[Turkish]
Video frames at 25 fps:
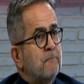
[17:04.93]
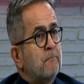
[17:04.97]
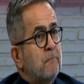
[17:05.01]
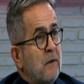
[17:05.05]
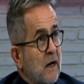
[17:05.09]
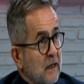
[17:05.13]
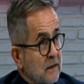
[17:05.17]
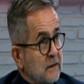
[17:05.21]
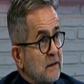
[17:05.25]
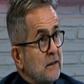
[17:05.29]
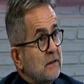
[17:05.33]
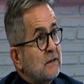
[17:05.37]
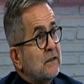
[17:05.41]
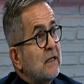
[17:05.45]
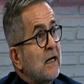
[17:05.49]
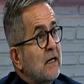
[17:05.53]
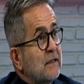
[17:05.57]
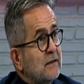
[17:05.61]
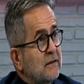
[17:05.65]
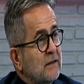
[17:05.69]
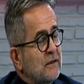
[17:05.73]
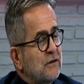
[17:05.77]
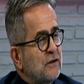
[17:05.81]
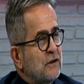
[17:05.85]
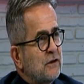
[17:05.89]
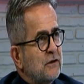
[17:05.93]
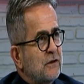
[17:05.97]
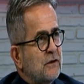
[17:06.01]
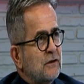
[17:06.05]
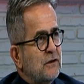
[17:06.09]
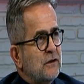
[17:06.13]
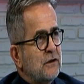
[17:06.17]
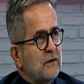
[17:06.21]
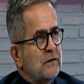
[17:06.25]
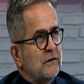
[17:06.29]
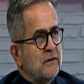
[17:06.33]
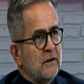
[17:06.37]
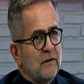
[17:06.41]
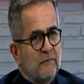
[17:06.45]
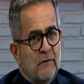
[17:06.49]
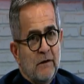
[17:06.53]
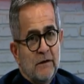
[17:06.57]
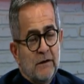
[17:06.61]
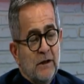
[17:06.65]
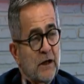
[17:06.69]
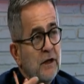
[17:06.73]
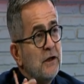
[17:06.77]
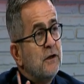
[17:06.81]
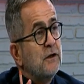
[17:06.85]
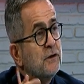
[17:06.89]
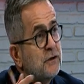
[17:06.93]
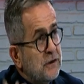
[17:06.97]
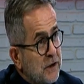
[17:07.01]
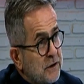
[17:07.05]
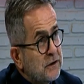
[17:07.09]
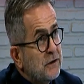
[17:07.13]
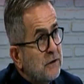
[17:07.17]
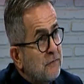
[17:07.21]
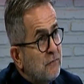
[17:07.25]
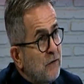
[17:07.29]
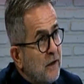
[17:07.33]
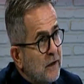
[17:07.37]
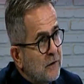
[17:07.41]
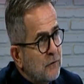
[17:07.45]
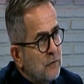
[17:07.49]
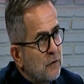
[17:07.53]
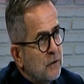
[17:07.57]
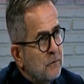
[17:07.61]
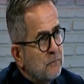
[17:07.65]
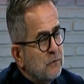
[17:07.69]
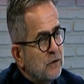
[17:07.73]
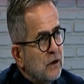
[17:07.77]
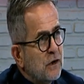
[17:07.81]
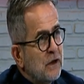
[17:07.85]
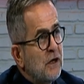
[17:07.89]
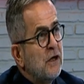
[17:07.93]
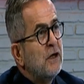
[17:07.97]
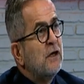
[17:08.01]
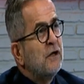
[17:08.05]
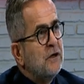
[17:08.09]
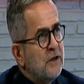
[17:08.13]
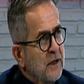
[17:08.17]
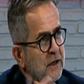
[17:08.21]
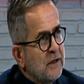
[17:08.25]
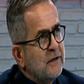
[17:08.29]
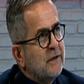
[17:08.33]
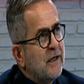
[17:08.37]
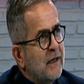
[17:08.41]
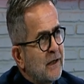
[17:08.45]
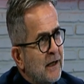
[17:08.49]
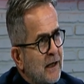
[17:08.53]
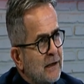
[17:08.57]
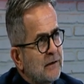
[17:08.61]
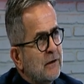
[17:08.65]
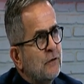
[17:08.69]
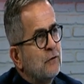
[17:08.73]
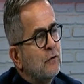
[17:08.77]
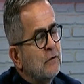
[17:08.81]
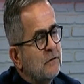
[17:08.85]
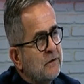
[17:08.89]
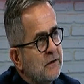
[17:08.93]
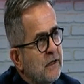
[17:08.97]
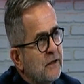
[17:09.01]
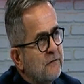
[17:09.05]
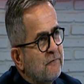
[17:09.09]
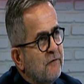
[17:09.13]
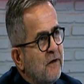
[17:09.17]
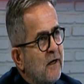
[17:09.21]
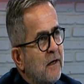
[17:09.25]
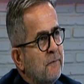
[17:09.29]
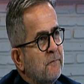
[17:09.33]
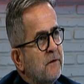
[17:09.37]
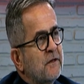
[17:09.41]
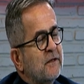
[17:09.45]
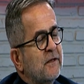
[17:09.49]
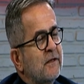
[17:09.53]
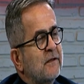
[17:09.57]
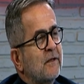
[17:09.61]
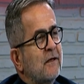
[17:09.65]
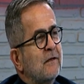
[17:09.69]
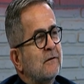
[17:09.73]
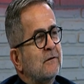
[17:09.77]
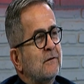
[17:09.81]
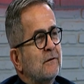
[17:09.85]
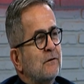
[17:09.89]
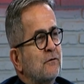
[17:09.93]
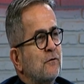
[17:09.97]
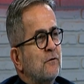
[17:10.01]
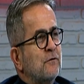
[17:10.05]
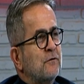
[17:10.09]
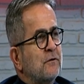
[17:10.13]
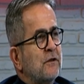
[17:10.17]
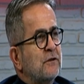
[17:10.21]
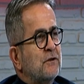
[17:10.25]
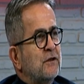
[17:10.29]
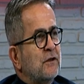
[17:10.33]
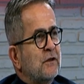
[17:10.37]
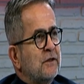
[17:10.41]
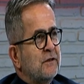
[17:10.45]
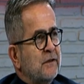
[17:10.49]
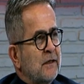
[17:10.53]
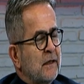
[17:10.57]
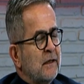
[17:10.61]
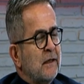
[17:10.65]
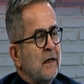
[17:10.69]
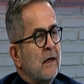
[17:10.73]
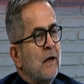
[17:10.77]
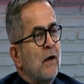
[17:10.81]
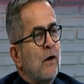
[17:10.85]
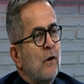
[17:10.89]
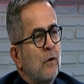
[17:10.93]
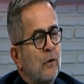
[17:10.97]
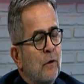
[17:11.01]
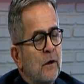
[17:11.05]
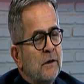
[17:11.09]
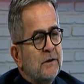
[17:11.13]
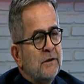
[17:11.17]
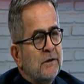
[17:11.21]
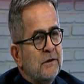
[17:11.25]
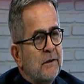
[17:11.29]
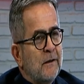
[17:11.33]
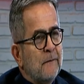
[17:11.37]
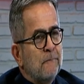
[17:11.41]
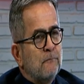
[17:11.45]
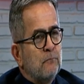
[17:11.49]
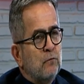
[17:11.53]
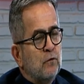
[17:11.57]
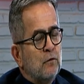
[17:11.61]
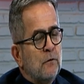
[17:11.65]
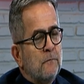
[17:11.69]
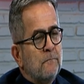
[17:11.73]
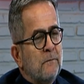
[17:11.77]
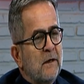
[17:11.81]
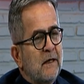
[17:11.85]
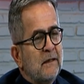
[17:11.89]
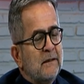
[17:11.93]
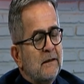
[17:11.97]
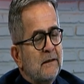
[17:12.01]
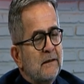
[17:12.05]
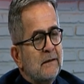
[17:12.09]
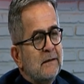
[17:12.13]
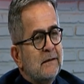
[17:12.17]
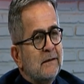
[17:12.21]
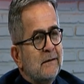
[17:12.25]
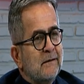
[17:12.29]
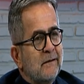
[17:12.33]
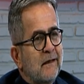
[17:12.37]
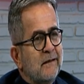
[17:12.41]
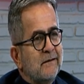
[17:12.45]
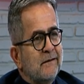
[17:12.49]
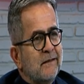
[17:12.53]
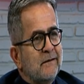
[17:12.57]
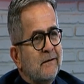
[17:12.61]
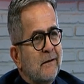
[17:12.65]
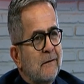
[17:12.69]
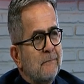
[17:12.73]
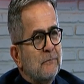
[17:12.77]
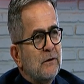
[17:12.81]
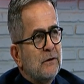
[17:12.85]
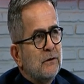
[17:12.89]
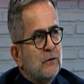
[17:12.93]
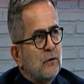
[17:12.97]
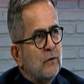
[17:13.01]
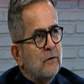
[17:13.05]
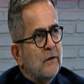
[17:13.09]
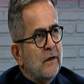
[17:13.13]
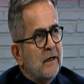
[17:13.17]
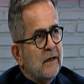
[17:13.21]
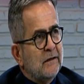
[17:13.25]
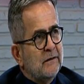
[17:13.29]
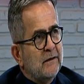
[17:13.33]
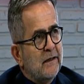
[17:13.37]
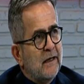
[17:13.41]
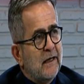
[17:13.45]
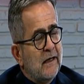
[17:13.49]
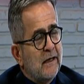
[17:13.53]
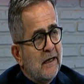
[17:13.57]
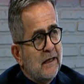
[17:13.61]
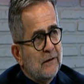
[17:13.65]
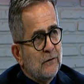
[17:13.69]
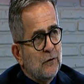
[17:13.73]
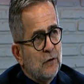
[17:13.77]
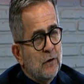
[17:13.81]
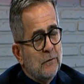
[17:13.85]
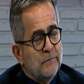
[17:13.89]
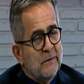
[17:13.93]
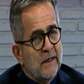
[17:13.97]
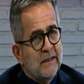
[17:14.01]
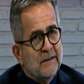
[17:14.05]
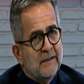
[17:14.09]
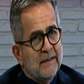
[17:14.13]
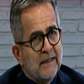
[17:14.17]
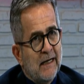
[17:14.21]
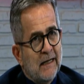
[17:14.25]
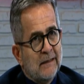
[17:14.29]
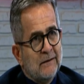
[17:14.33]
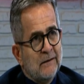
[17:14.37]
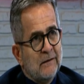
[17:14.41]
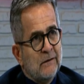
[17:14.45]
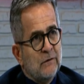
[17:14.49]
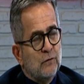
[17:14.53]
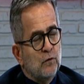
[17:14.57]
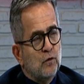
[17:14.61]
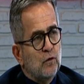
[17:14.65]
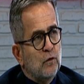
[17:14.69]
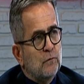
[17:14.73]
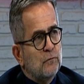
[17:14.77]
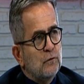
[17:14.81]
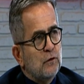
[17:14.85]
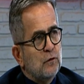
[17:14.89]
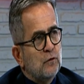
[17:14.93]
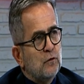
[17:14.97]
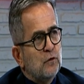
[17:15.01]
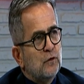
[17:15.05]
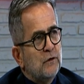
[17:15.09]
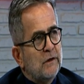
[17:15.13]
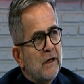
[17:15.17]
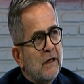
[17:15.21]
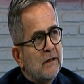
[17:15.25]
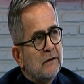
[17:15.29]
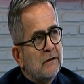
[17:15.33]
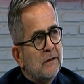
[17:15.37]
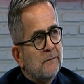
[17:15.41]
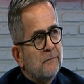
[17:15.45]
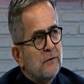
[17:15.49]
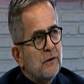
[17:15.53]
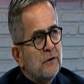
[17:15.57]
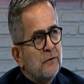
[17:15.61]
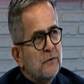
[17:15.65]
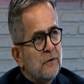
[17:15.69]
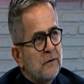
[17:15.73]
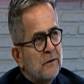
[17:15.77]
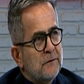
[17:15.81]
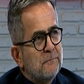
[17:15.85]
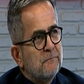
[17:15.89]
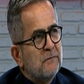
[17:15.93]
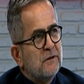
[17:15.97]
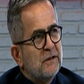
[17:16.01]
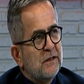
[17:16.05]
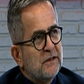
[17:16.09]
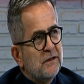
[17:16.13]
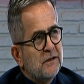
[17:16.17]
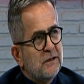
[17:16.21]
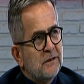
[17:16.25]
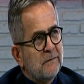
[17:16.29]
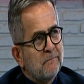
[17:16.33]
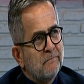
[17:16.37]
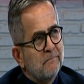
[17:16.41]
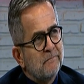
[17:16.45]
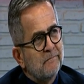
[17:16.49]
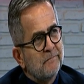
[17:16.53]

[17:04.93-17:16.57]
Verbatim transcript: Parti içerisinde ciddi sıkıntılar var. E, seçim var önümüzdeki. Yeniden aday olacak ve Amerikan halkının önüne çıkacak. o açıdan bunu ben iç siyaset hamlesi olarak değerlendiriyorum. Yani kendi durumunu güçlendirmeye yönelik bir girişim.